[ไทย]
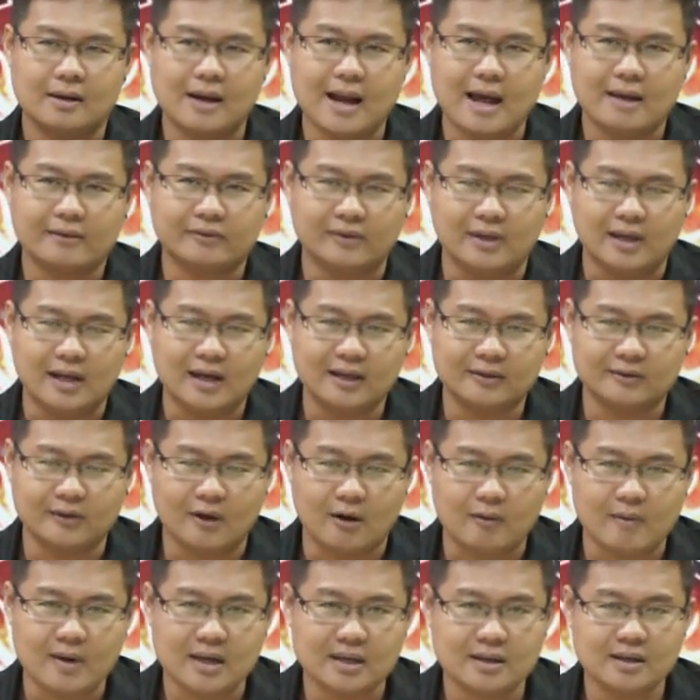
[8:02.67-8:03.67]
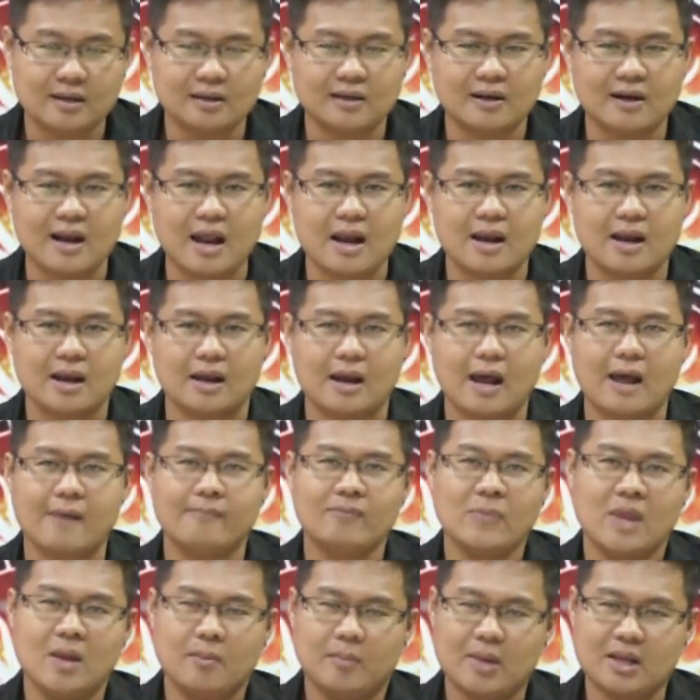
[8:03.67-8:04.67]
ราศีละสองวันครึ่งเท่านั้นเองนะ
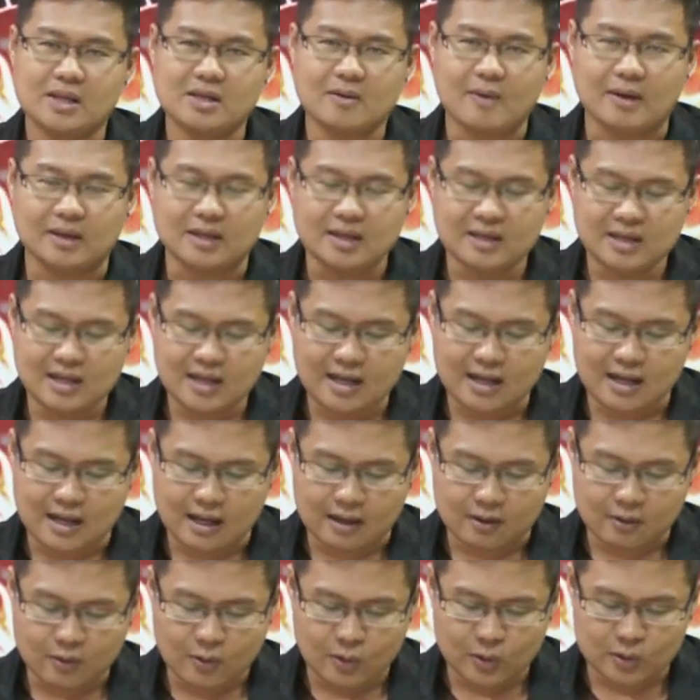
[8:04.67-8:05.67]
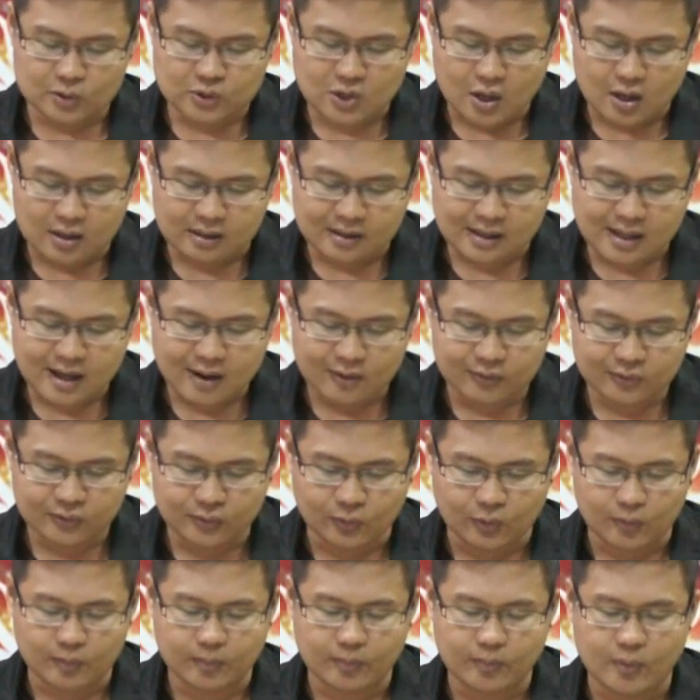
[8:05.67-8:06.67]
เป็นจังหวะที่ดีโคจรเข้า
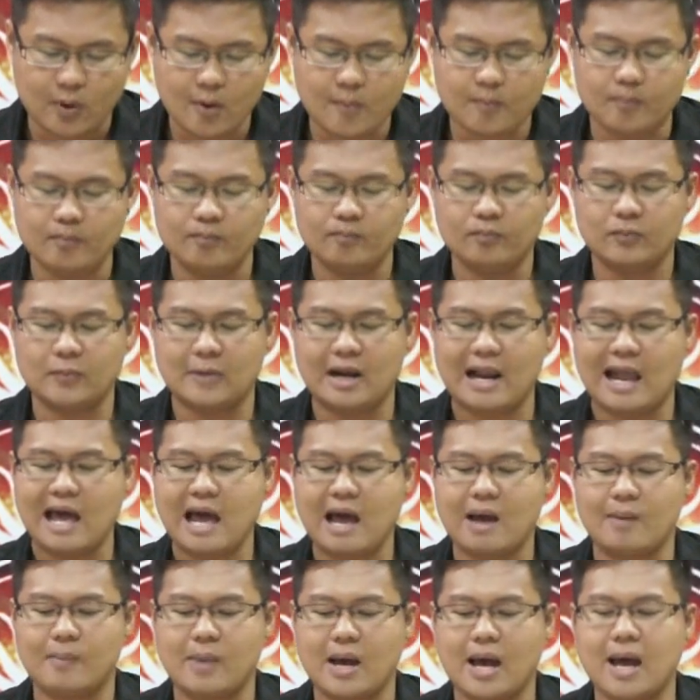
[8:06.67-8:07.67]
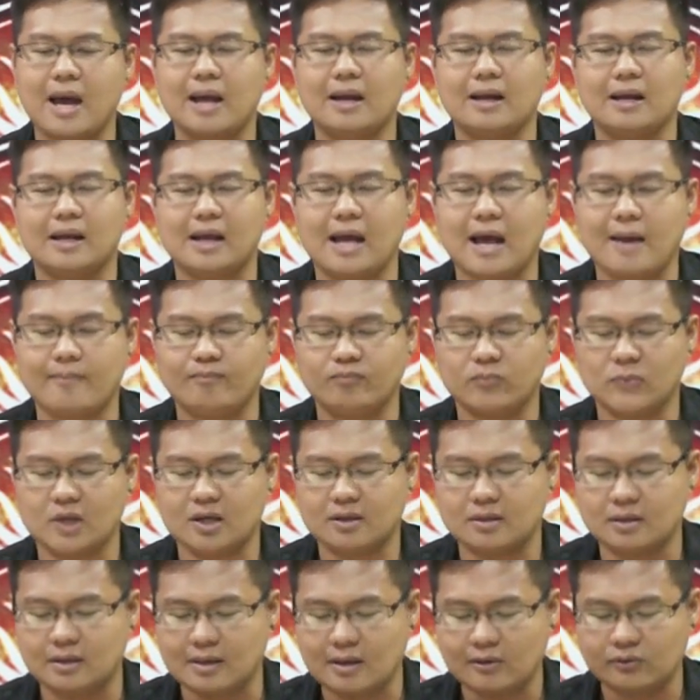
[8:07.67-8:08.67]
สู่ภพลาภะนะครับ
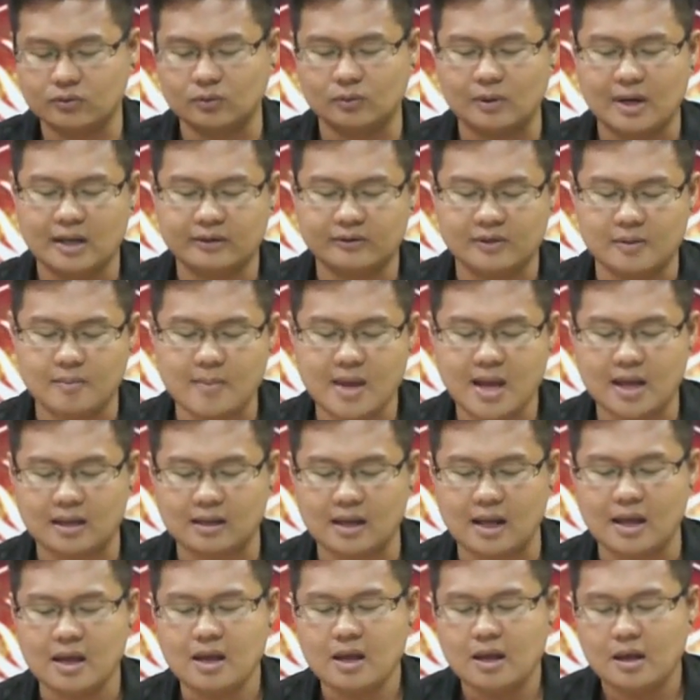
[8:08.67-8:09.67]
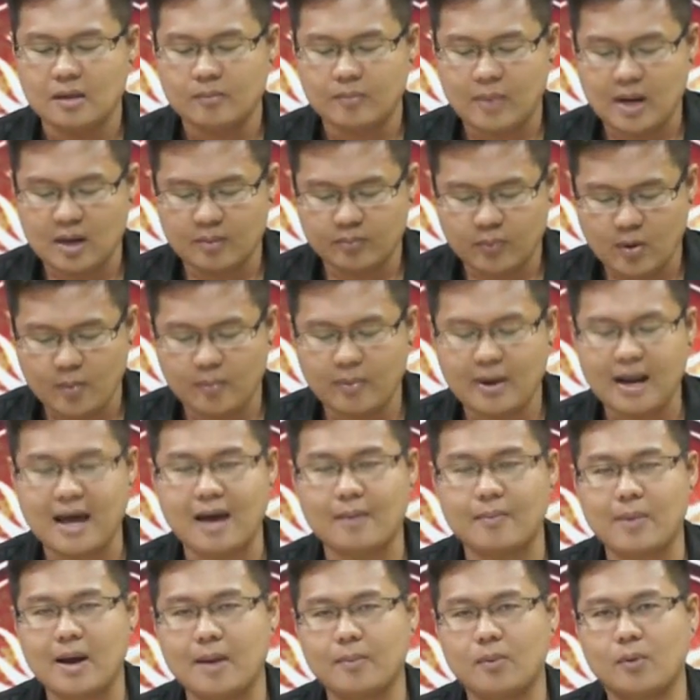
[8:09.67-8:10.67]
ก็คือเข้าสู่ราศีเมษเป็นภพ
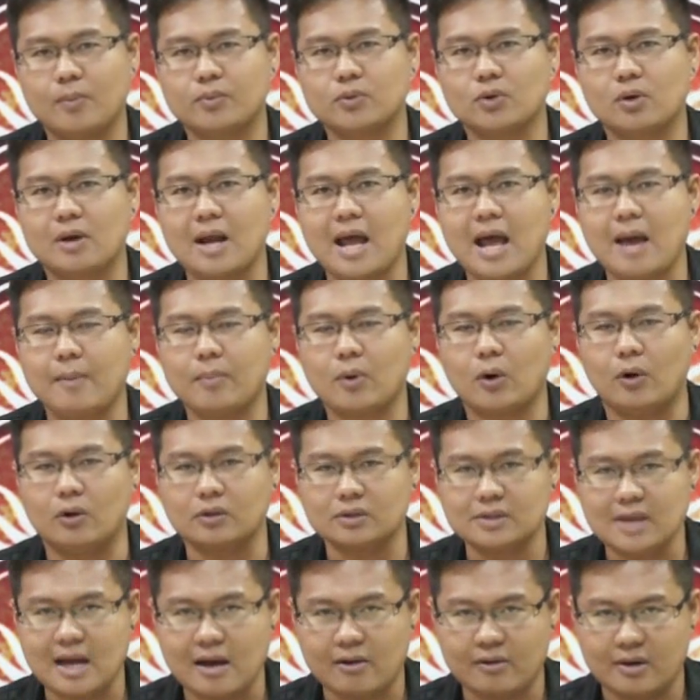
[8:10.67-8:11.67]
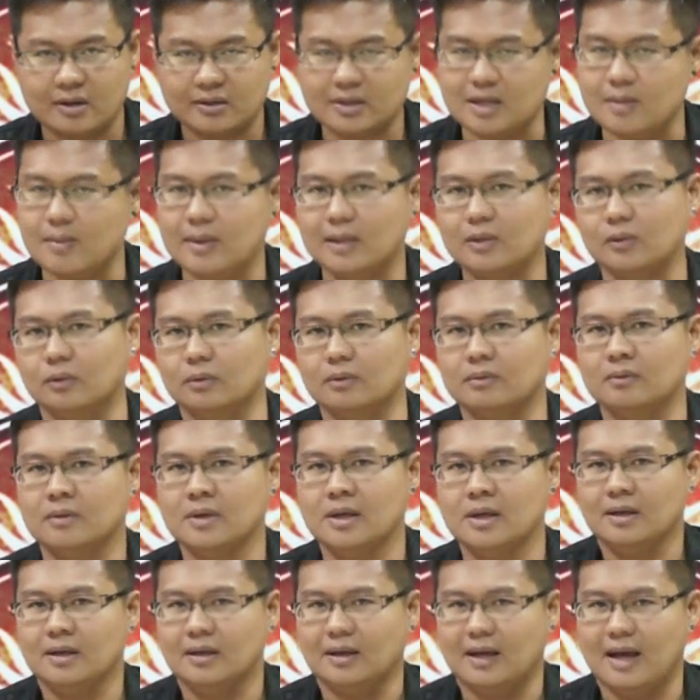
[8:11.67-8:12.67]
ลาภะภพโชคลาภของชาวราศีเมถุน
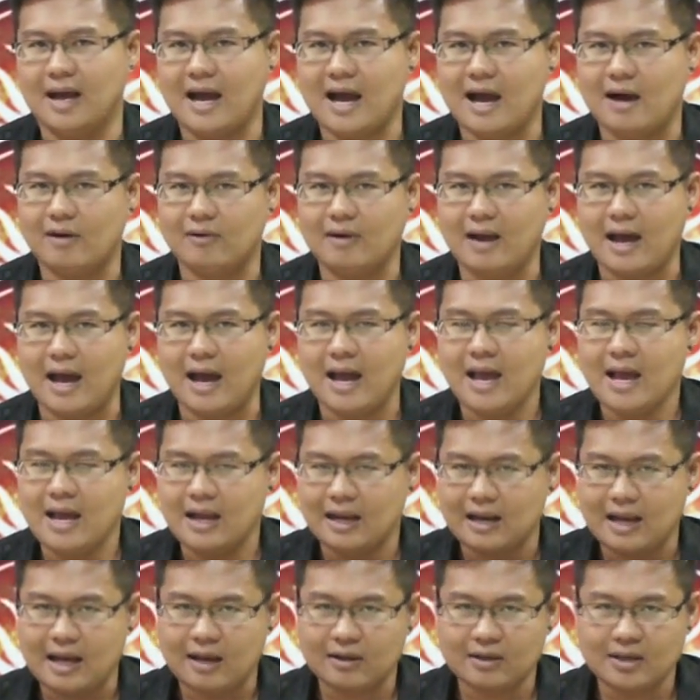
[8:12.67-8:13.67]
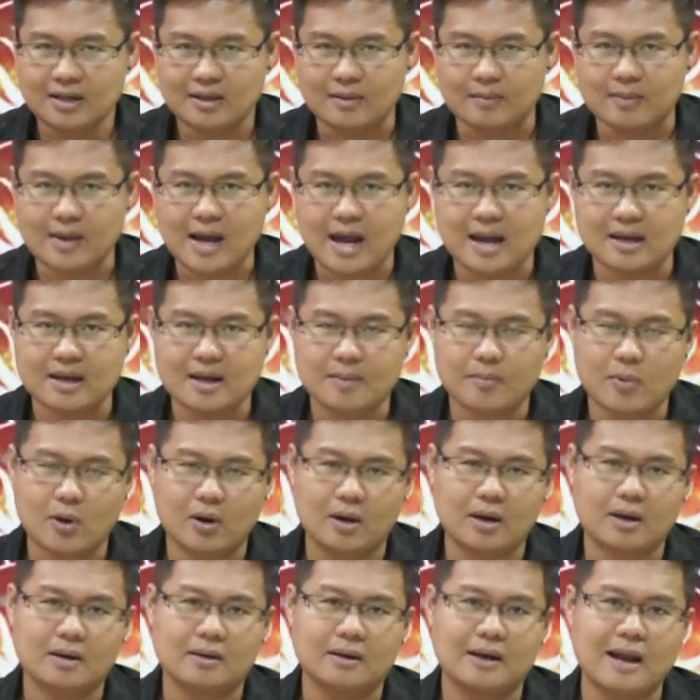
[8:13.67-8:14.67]
เอาละแล้วที่สำคัญเนี่ยพอ
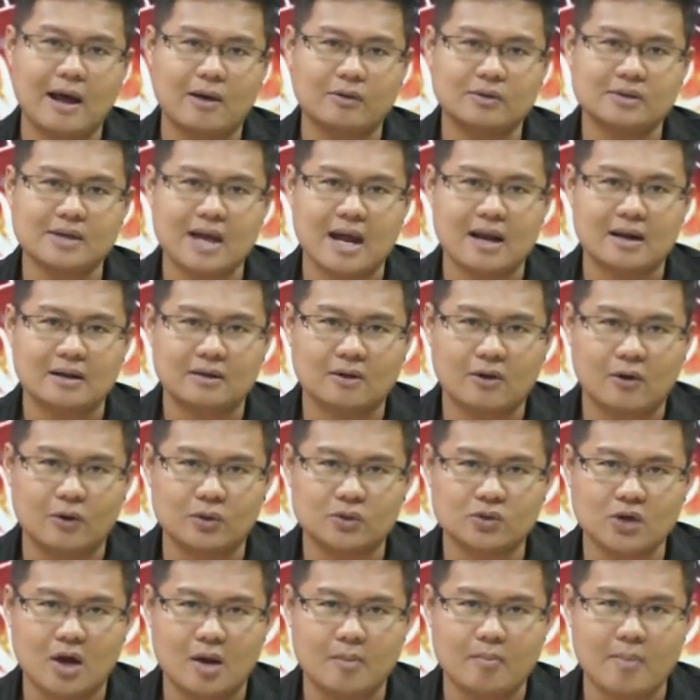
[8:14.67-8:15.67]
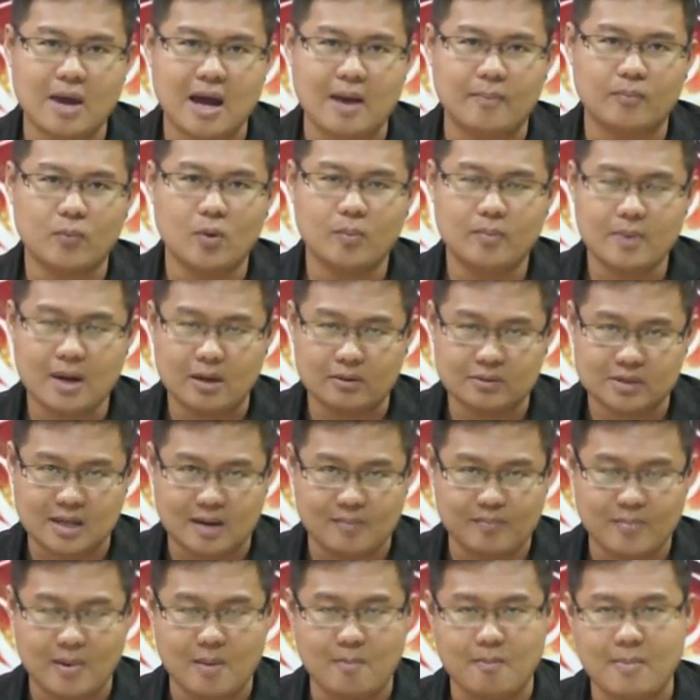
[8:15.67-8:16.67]
ดาวจันทร์โคจรมาปุ๊บดาวจั
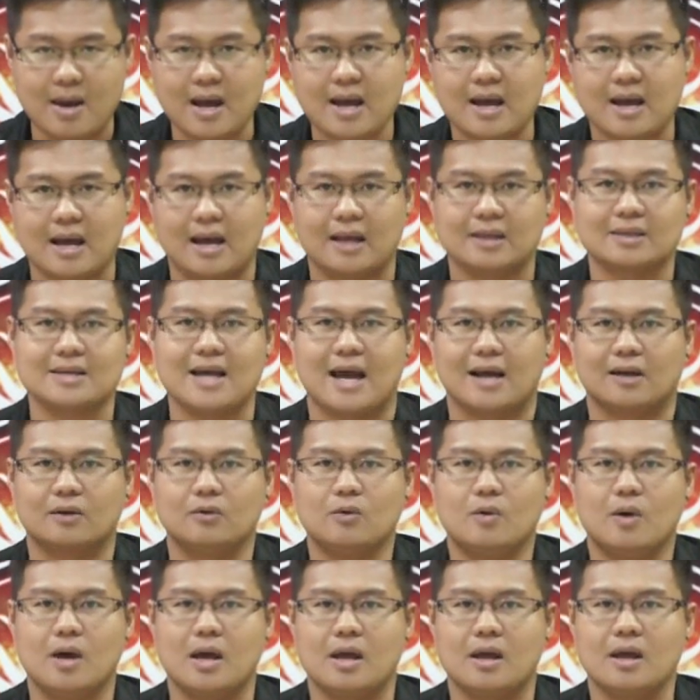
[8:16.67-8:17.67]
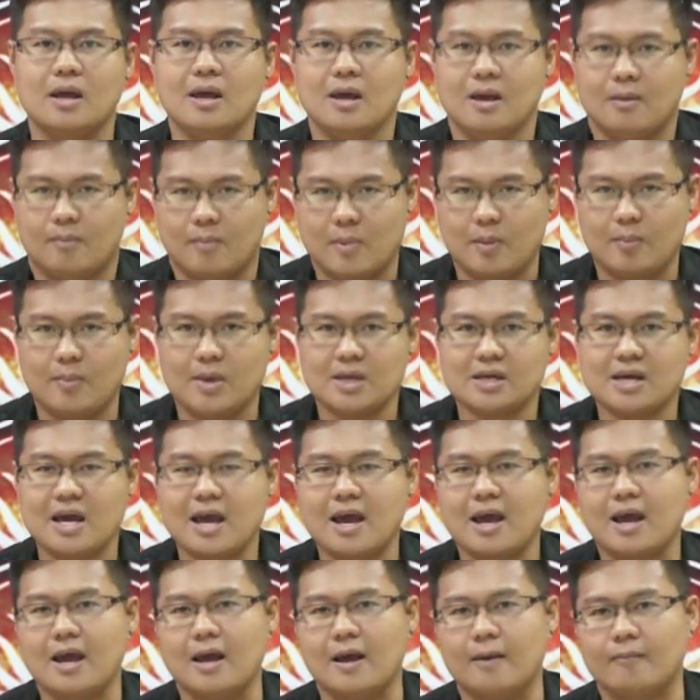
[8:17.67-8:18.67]
นทร์เป็นมหาจักรด้วย มันไม่ใช่